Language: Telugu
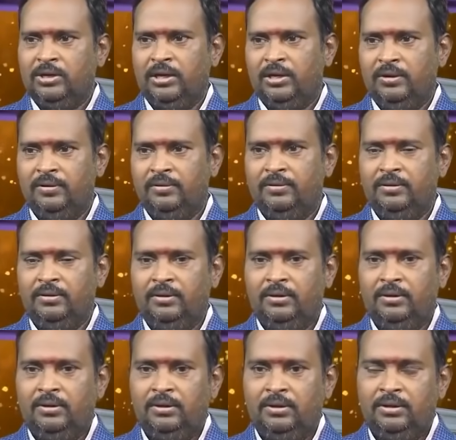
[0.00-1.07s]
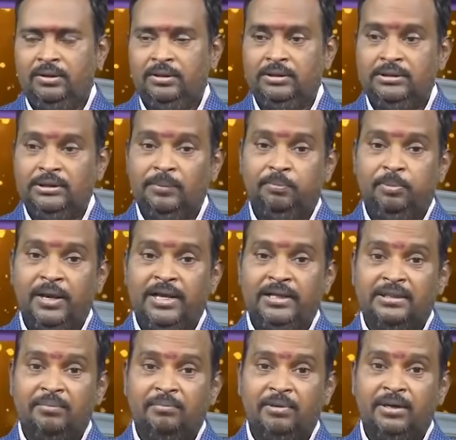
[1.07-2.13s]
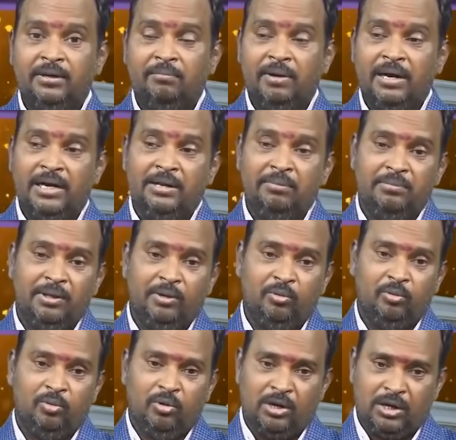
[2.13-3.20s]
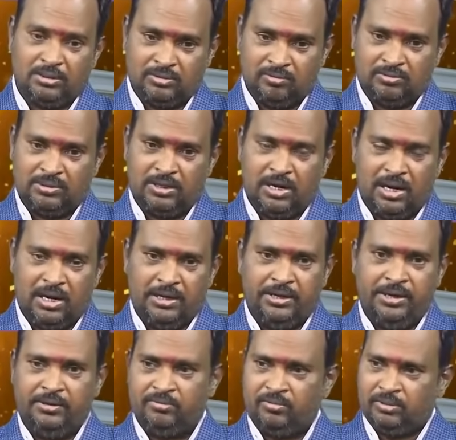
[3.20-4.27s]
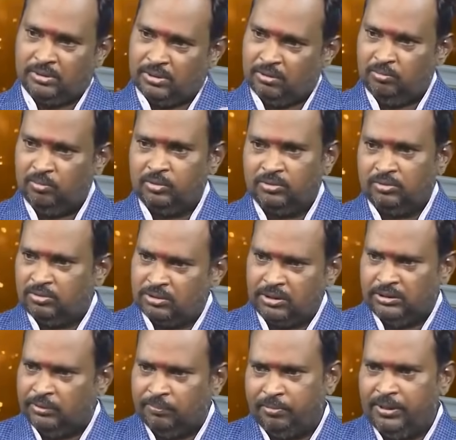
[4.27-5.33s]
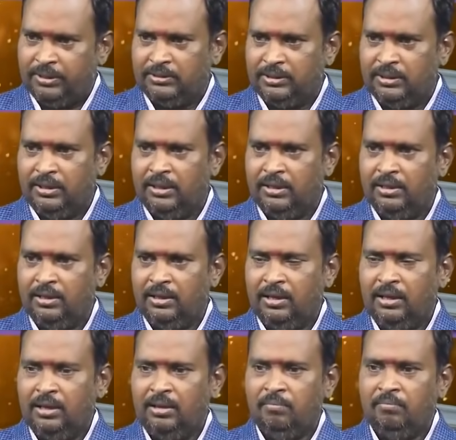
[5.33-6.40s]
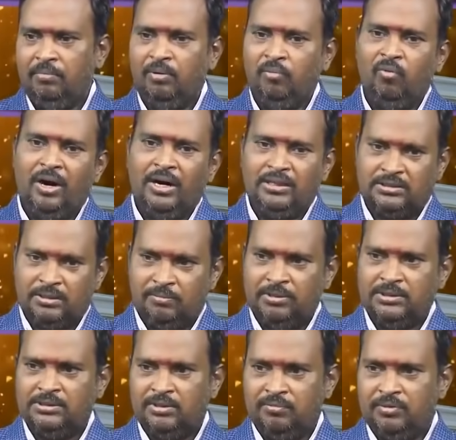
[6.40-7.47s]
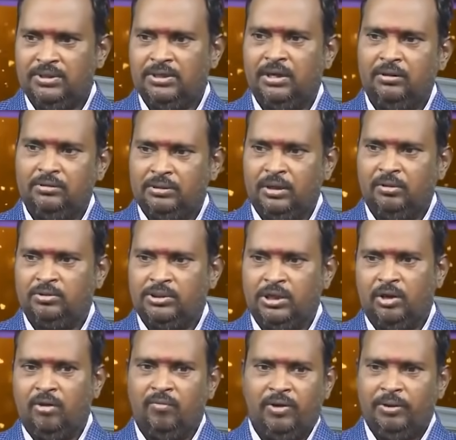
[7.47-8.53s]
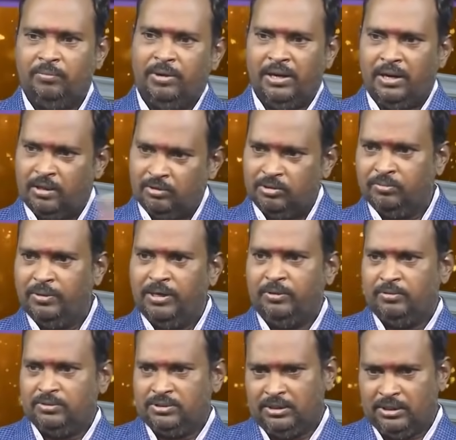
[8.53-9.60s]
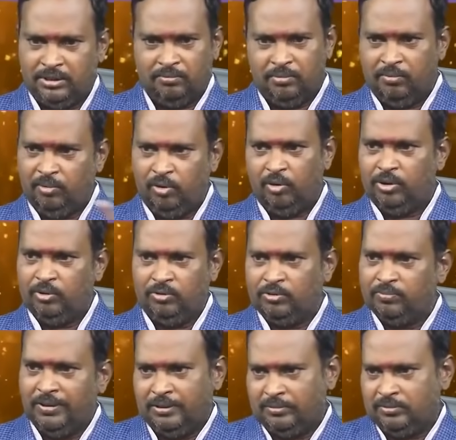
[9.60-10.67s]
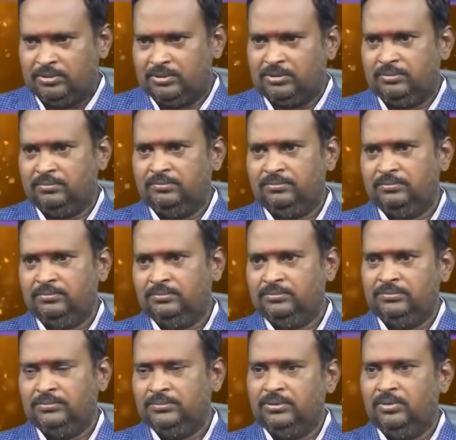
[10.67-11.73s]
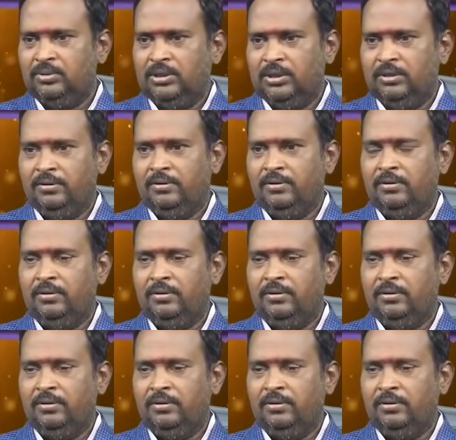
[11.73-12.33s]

ఓకేనా ఎప్పుడైతే మళ్ళీ మీరు ఒక సంవత్సరం కానీ రెండు సంవత్సరాలు మూడు సంవత్సరాలు ఎప్పుడైతే మీరు వాటికి సంబంధించిన విషయాలు తలుస్తారో అవన్నీ మళ్ళీ అక్కడి నుంచి బయటకు వస్తాయంటే మేము నోటి నుంచి బయటకు వస్తాం ఓకే